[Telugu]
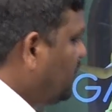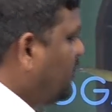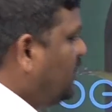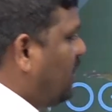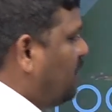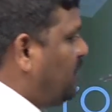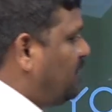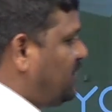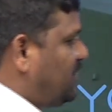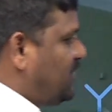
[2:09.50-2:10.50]
చూద్దాం
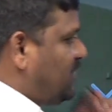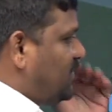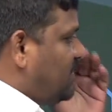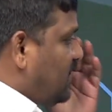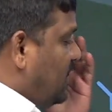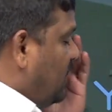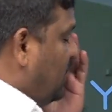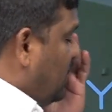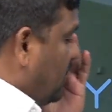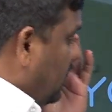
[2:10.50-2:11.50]

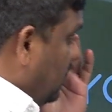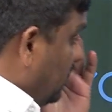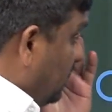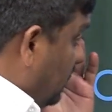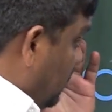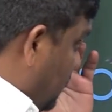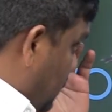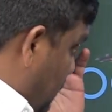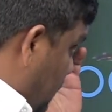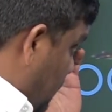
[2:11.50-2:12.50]
ఎవరికి ఉంటుందో క్లారిటీ
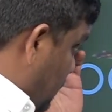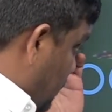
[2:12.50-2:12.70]
వచ్చేస్తుంది